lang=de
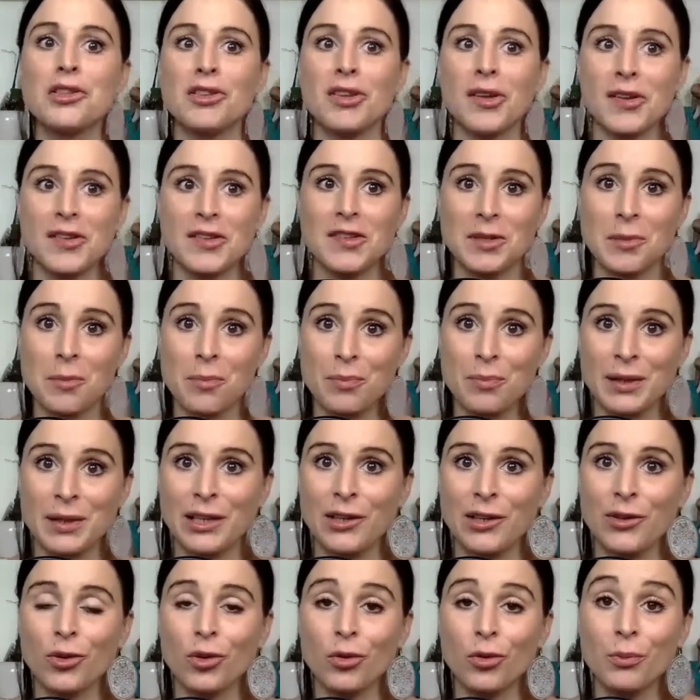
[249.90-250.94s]
dass die
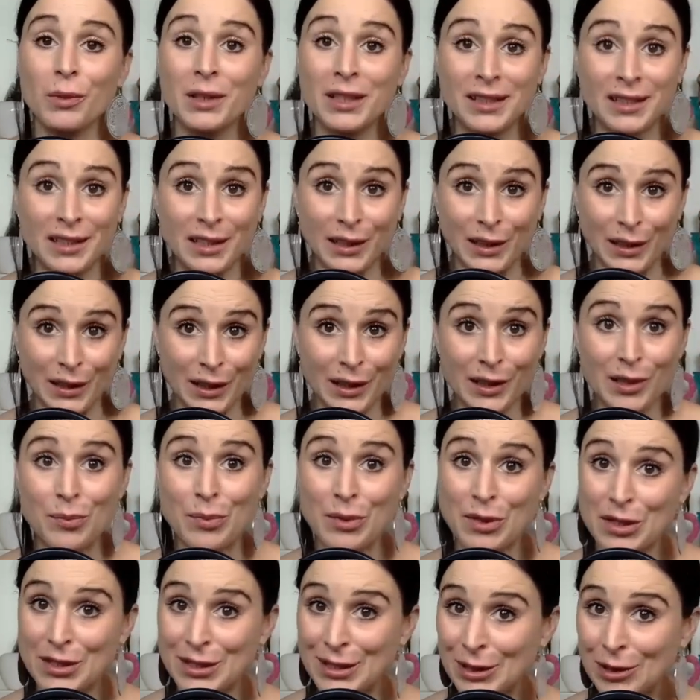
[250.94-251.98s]
Bindung mit dir, die
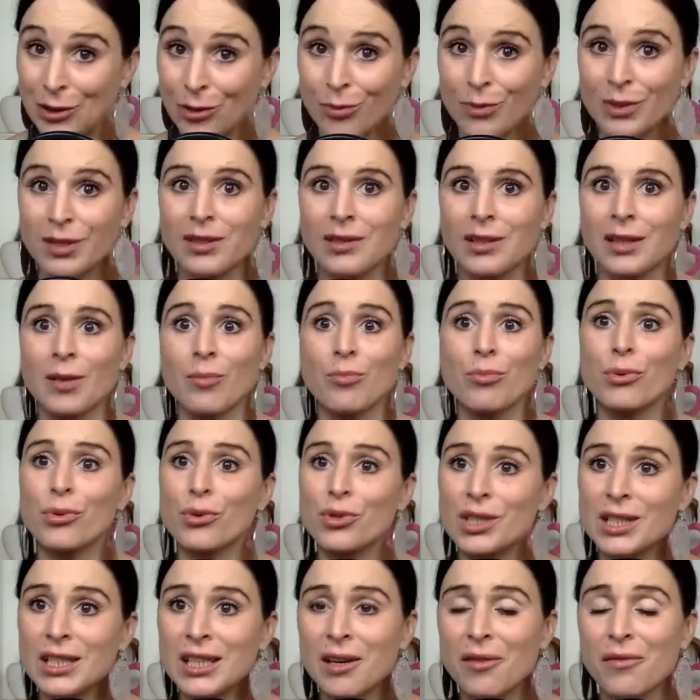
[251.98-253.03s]
Beziehung mit dir
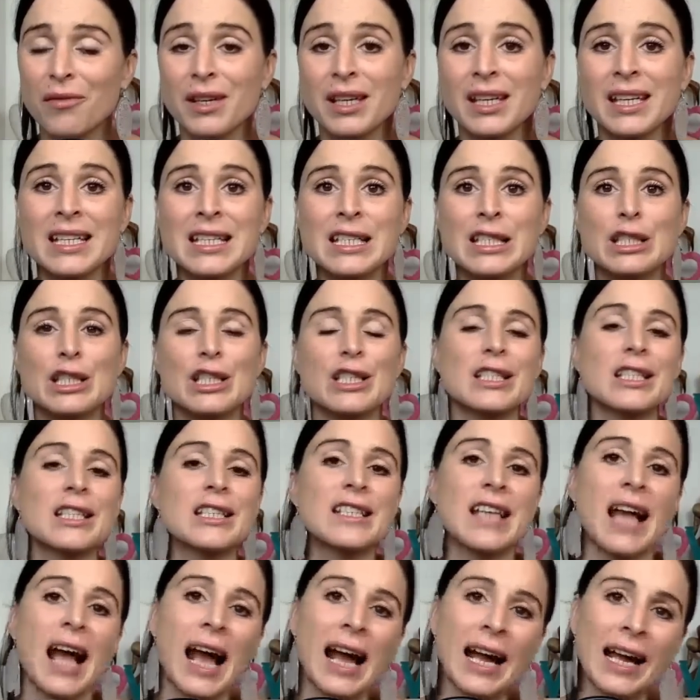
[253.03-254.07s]
positiv ist, dass
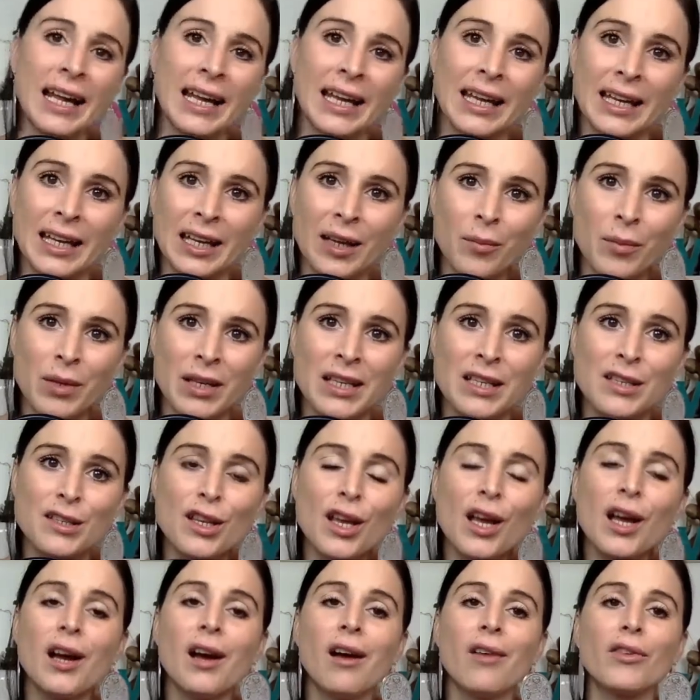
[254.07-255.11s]
das angenehm ist,
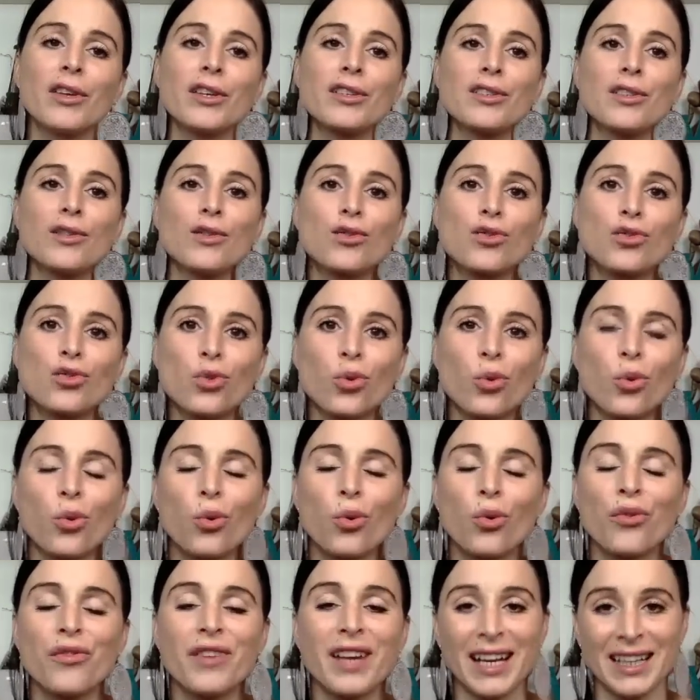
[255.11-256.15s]
dass er
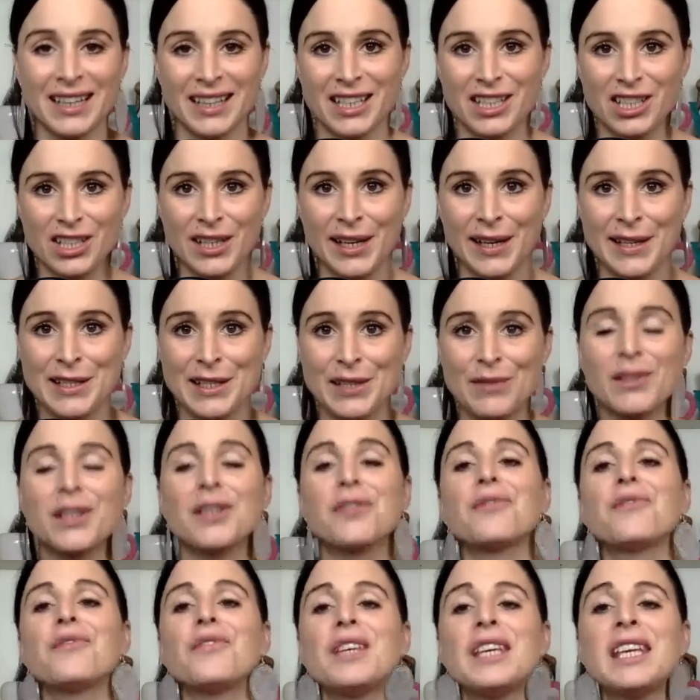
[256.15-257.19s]
so wertgeschätzt
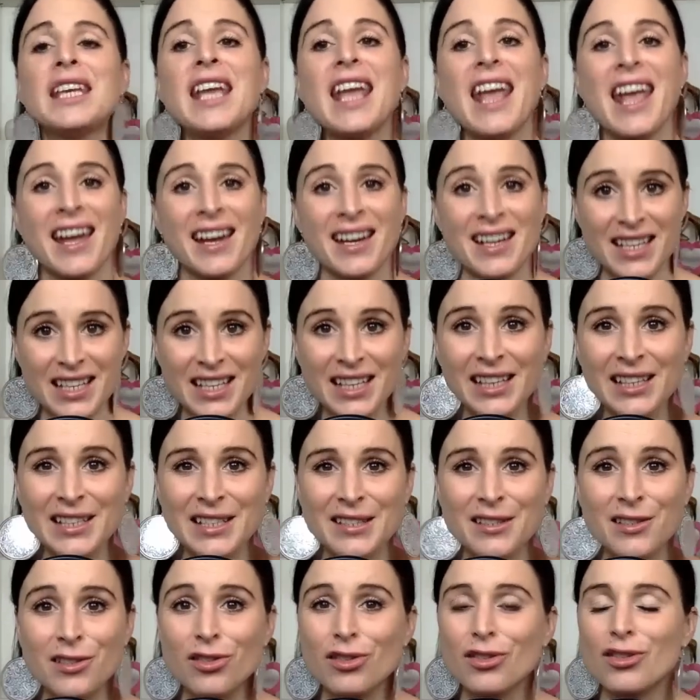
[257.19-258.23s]
wird, wie er
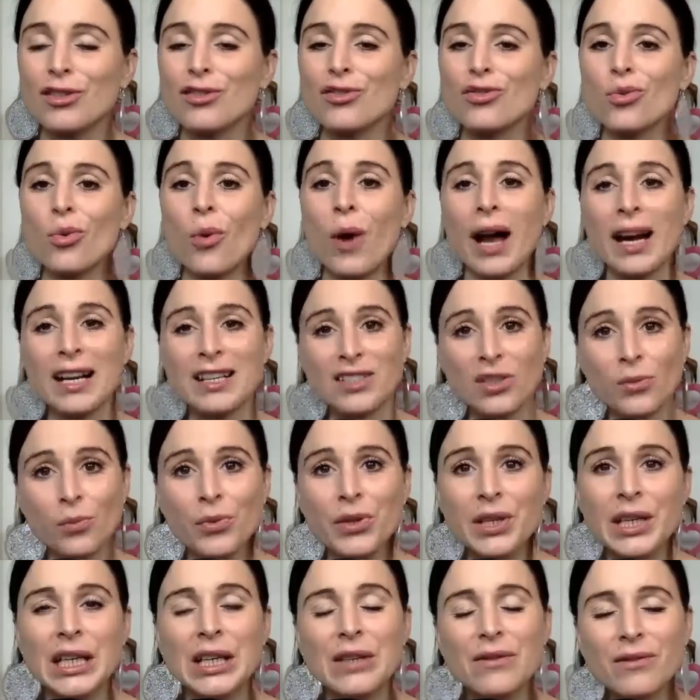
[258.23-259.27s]
ist, dass er so
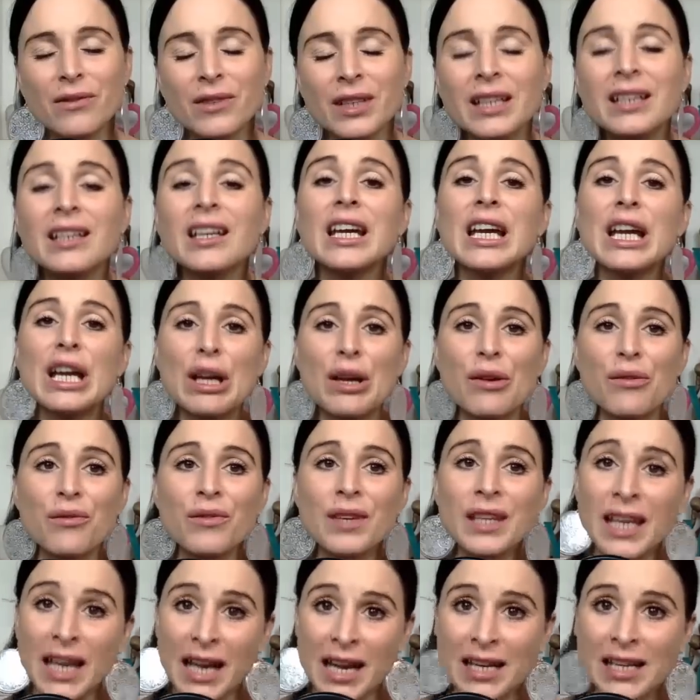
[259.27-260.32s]
akzeptiert wird,
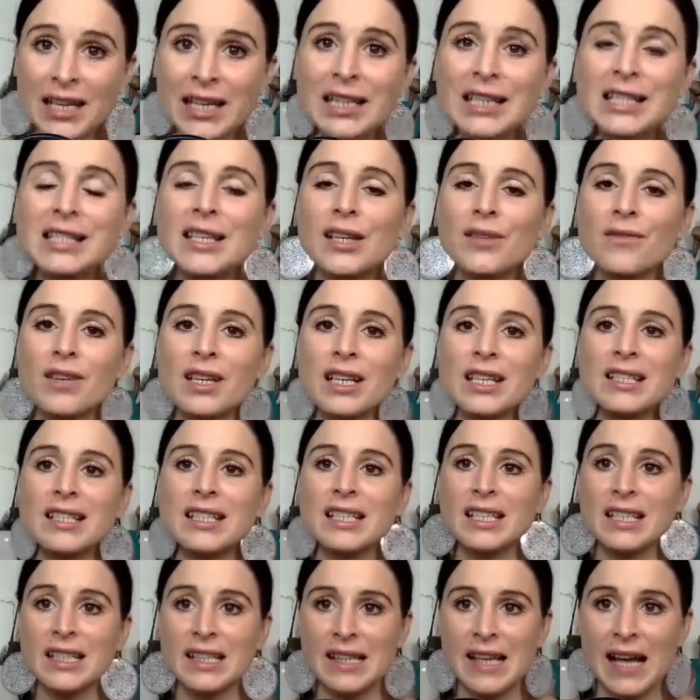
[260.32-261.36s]
wie er ist, dann wird er
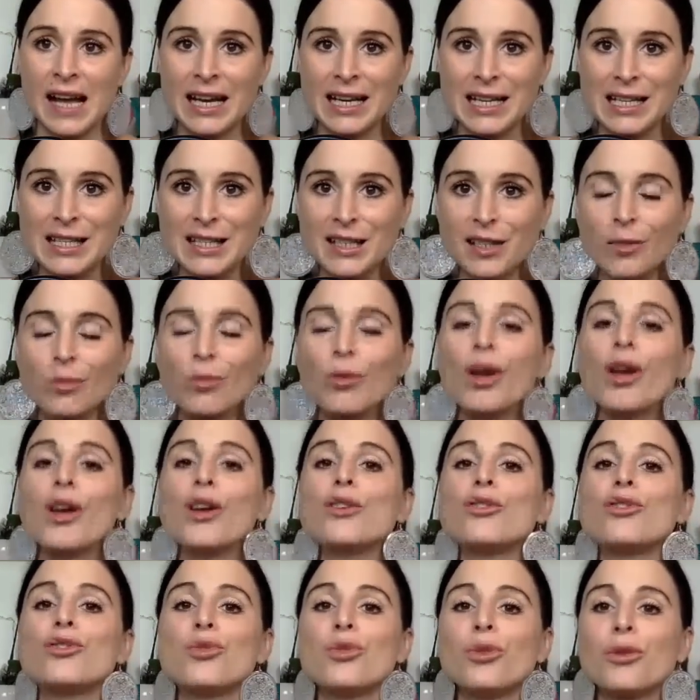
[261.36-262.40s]
sich langsam
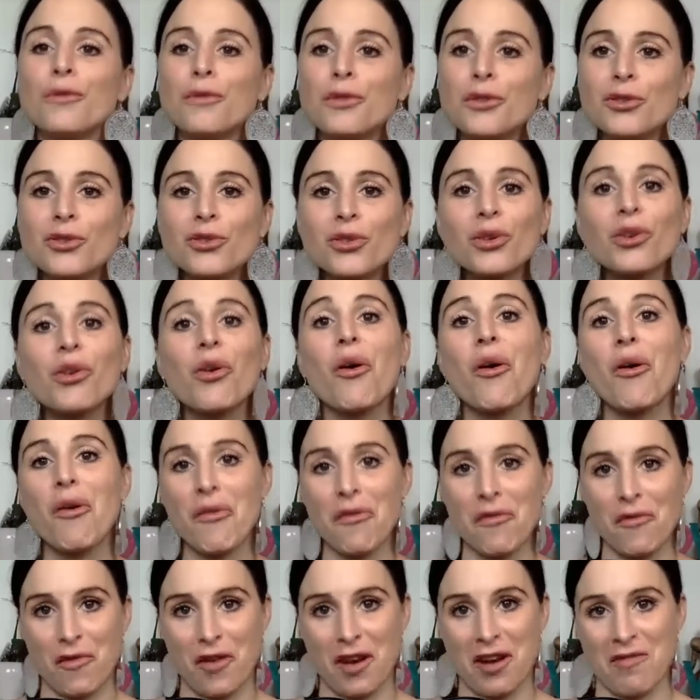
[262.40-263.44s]
Stück für Stück
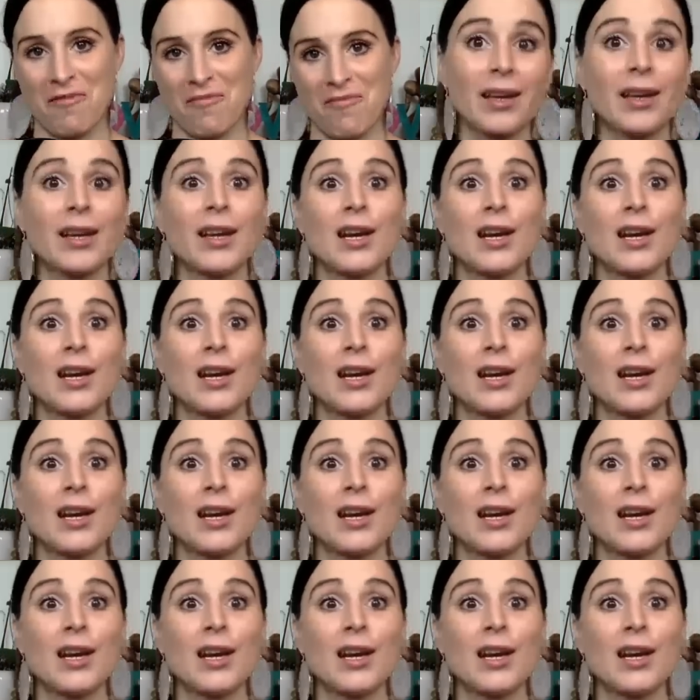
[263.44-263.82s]
öffnen.